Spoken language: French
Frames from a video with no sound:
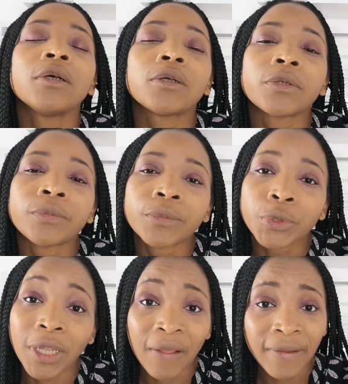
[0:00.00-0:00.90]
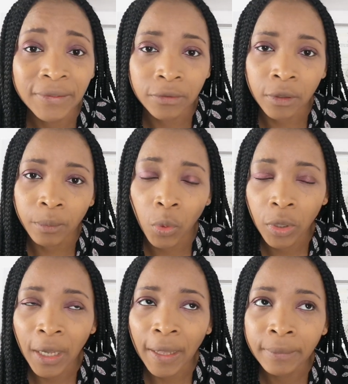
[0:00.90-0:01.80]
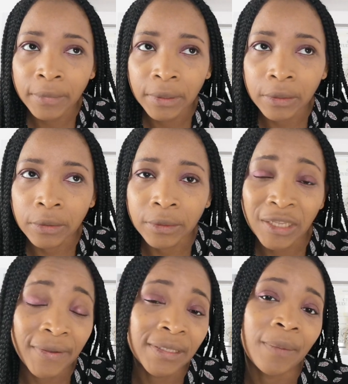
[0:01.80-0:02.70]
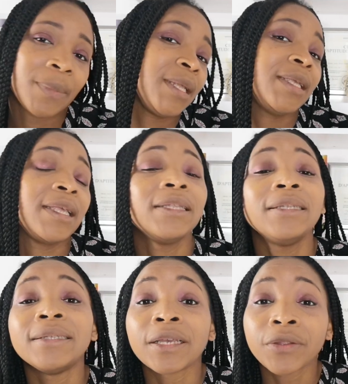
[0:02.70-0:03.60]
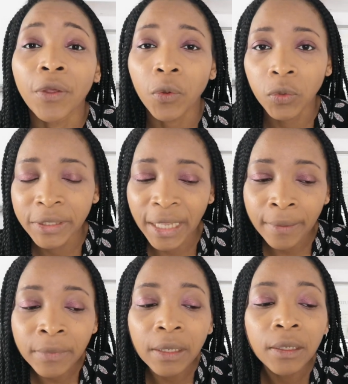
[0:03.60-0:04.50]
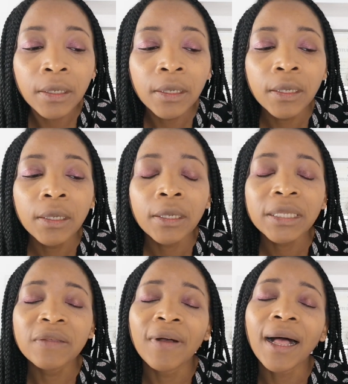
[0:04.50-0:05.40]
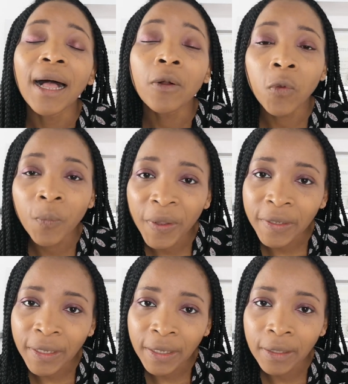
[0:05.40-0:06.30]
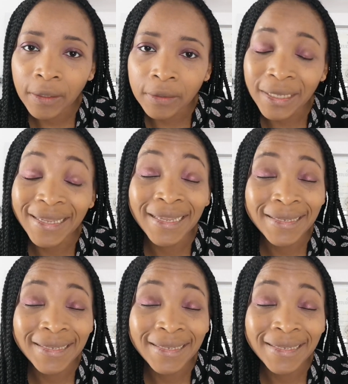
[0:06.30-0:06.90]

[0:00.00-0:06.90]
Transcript: euh, je travaille sur un programme euh, qui va s'appeler Cake Designer haut de gamme, qui va accompagner des cake